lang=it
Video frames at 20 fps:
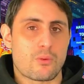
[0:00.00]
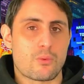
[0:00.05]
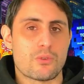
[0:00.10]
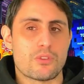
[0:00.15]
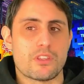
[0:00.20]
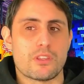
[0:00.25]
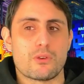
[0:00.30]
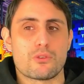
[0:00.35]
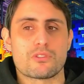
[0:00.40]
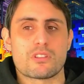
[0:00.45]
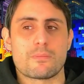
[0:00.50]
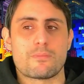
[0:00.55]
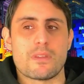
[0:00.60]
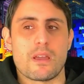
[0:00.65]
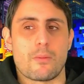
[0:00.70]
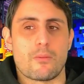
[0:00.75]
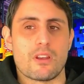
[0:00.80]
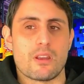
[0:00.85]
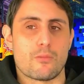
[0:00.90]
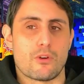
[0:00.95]
quindi non
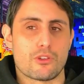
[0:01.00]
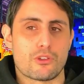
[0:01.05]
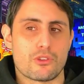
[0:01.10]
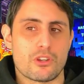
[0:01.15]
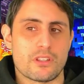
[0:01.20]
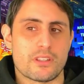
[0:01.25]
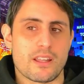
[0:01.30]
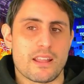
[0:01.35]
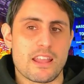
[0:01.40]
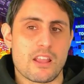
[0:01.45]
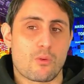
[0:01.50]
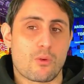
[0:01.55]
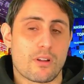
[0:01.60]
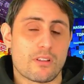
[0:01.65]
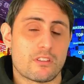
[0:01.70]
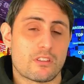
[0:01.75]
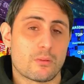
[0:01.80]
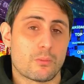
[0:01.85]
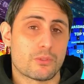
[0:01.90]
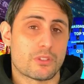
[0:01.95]
sappiamo le moto in Italia
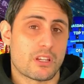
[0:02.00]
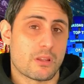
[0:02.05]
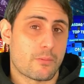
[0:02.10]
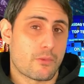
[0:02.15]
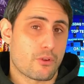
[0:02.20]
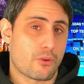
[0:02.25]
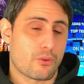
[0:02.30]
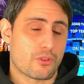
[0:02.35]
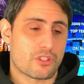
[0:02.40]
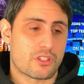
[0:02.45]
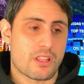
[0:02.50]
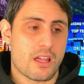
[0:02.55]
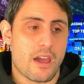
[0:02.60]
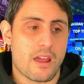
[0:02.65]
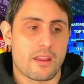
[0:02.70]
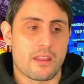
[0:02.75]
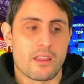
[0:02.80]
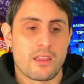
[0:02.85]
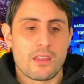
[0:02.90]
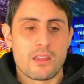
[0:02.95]
quanto potrebbero
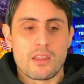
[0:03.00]
costare.